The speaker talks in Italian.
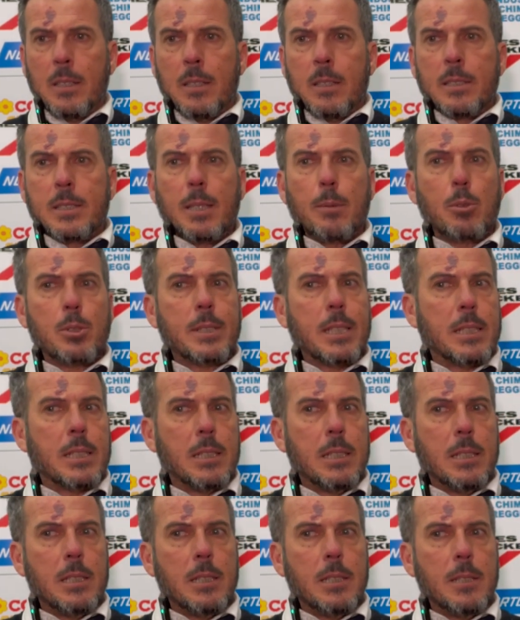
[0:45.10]
siamo
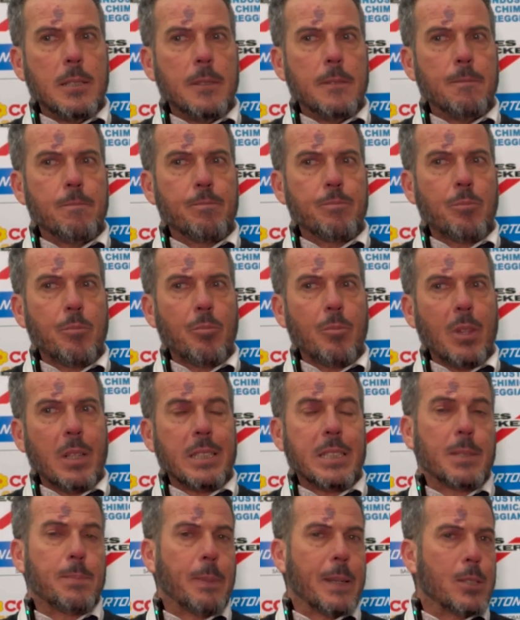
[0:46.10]
stati, mm,
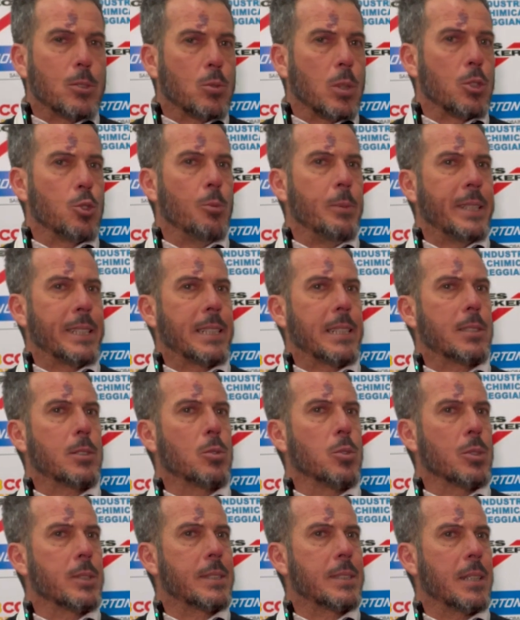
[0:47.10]
rispetto a domenica
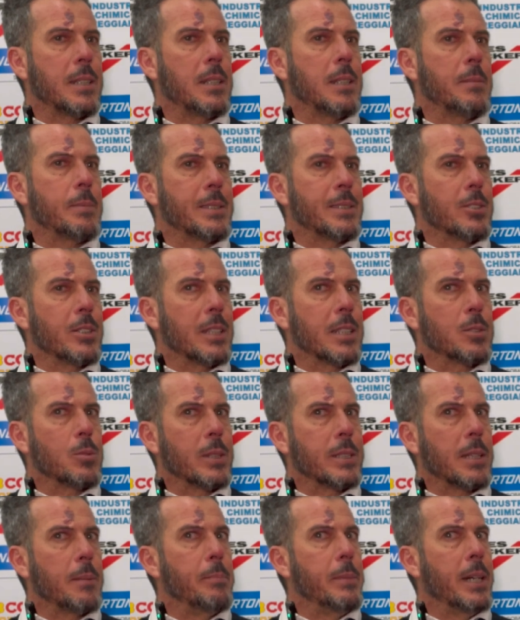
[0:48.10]
scorsa, penso che la
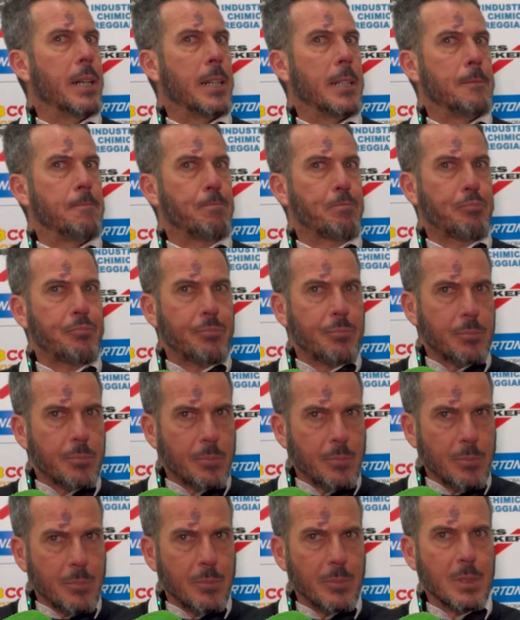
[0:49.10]
squadra abbia,
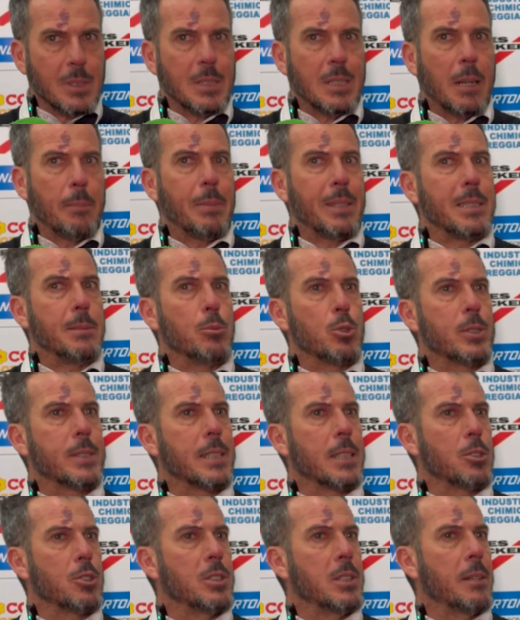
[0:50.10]
abbia
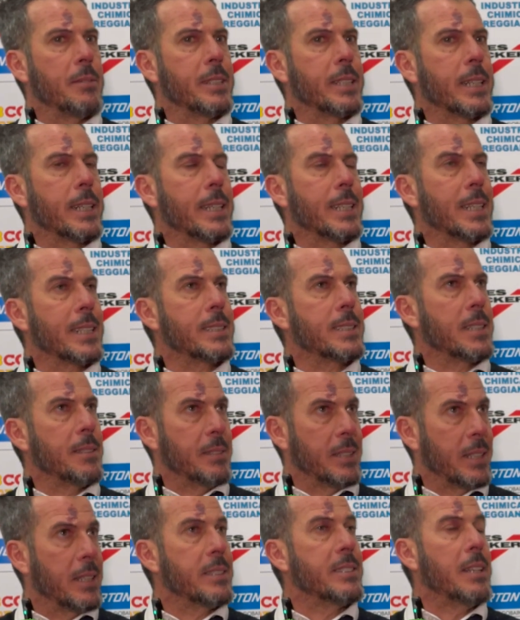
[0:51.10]
dimostrato di avere
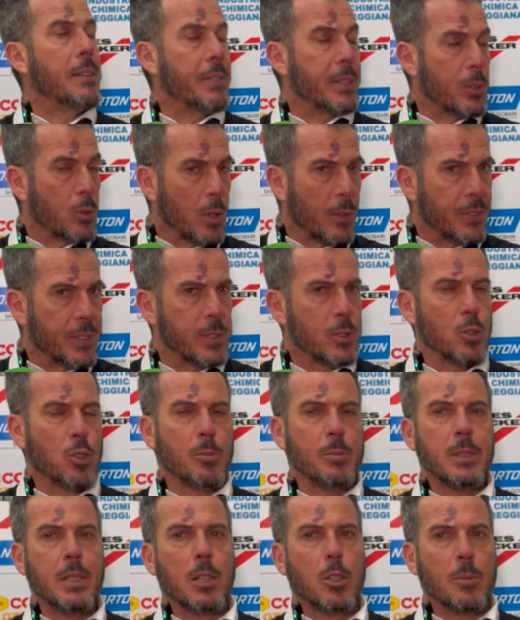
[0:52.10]
carattere, di avere una
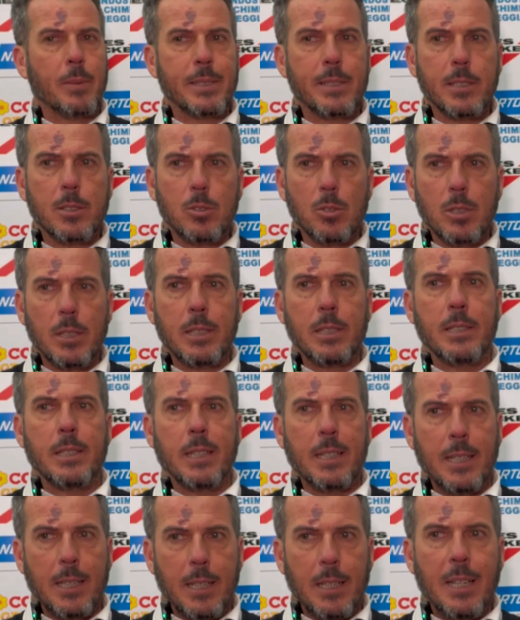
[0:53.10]
fisionomia, come ha detto lei,
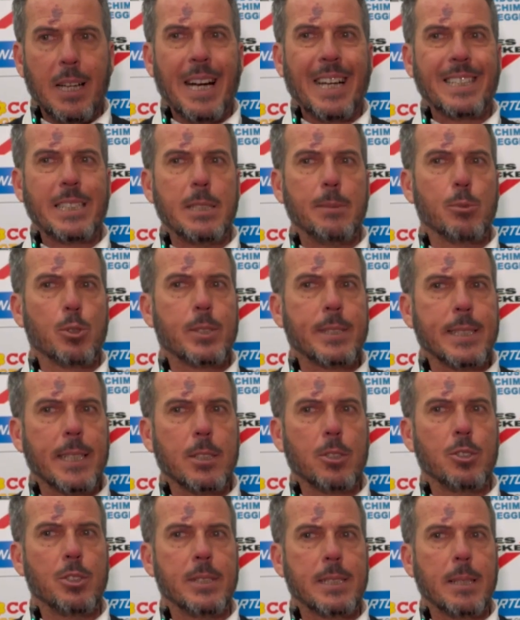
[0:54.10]
ha, ha dimostrato
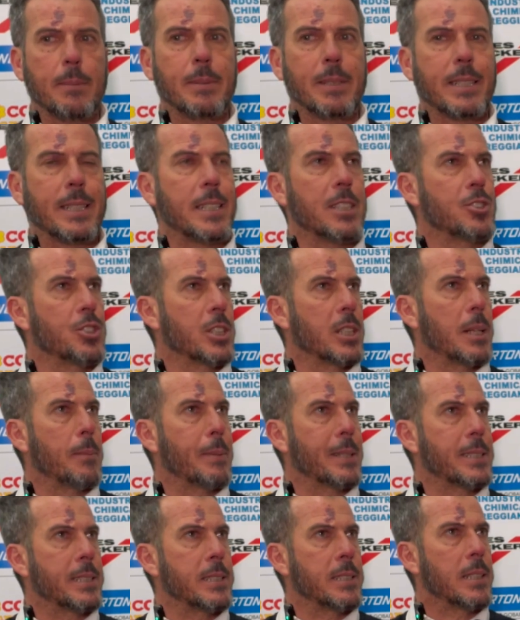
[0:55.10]
di saper leggere la
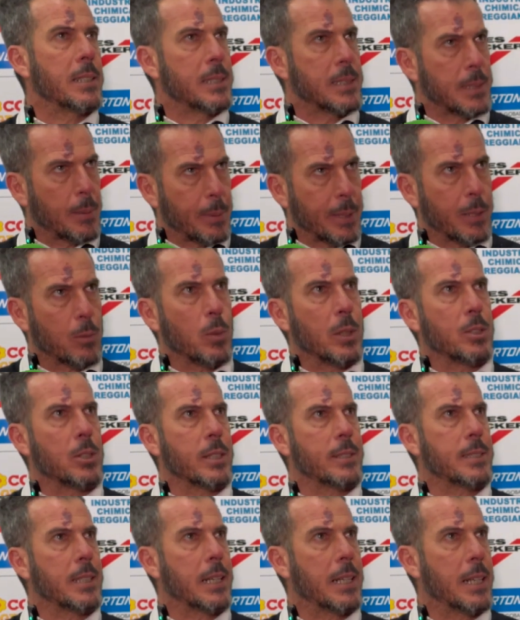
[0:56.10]
partita, di sapere quando
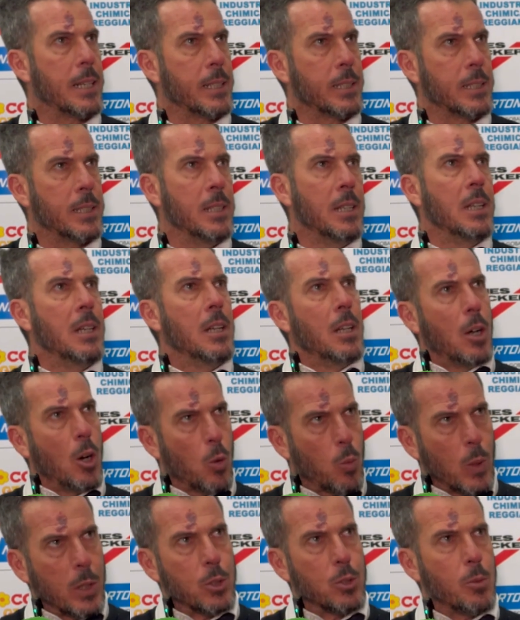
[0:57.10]
attaccare,
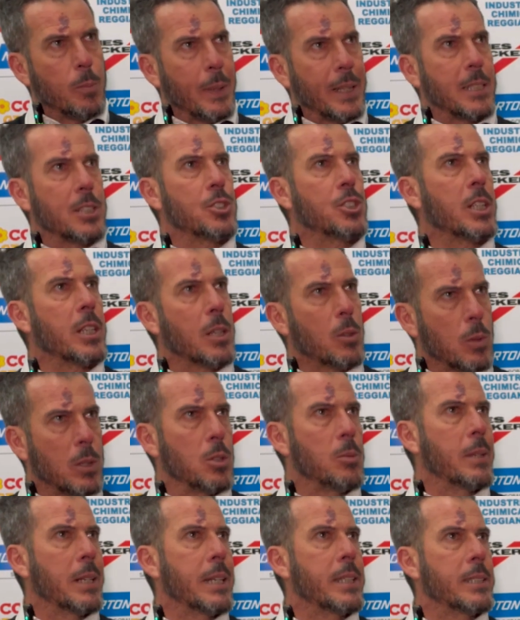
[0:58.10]
quando palleggiare e quando
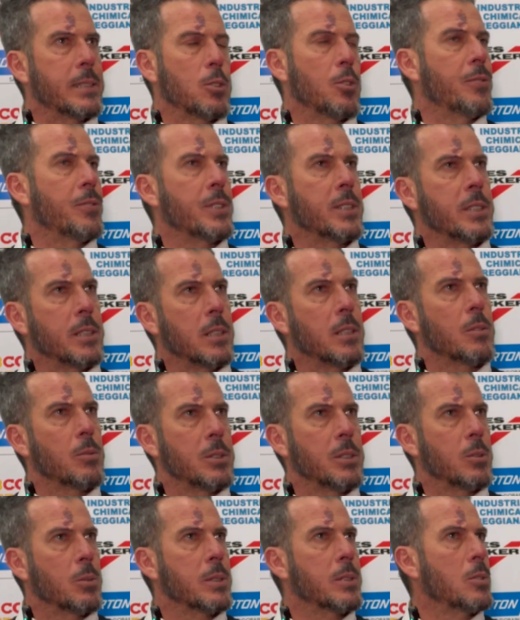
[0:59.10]
magari soffrire,
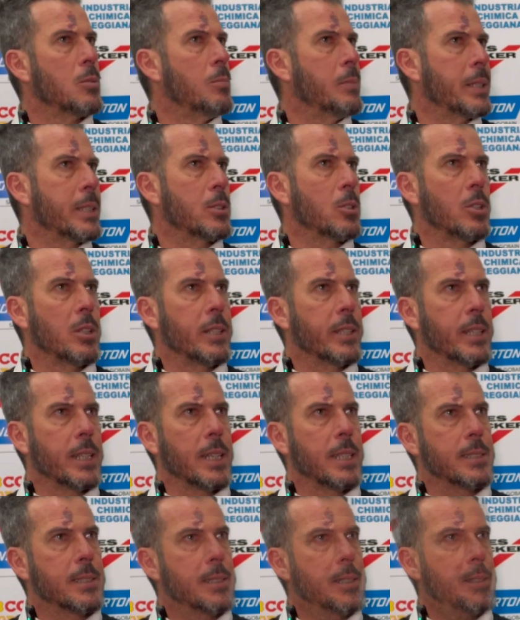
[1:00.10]
quindi questo è un merito dei
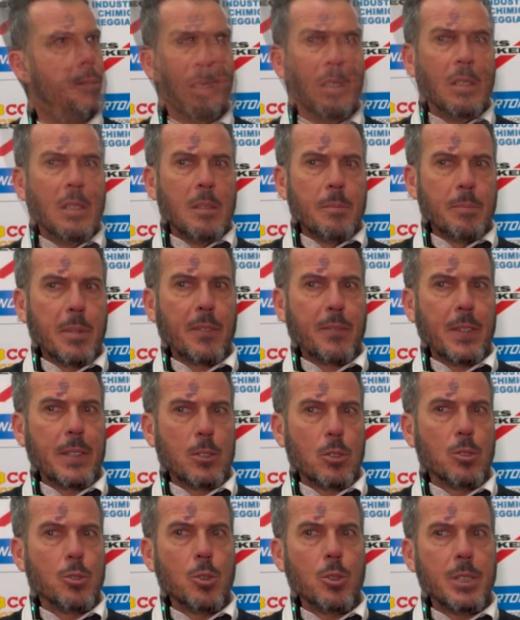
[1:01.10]
ragazzi.
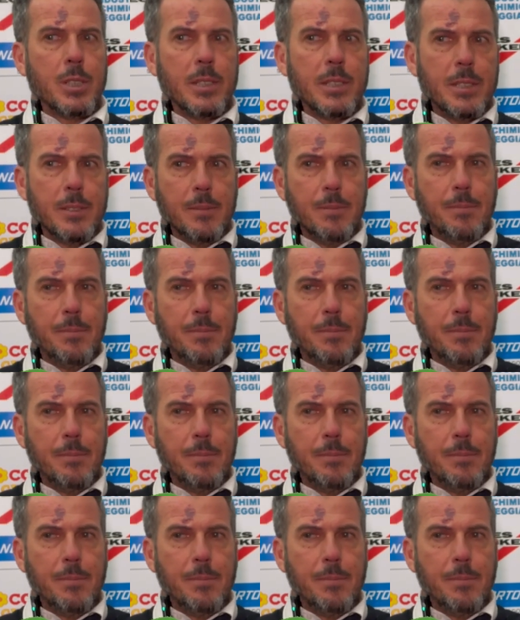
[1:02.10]
Perfetto, noi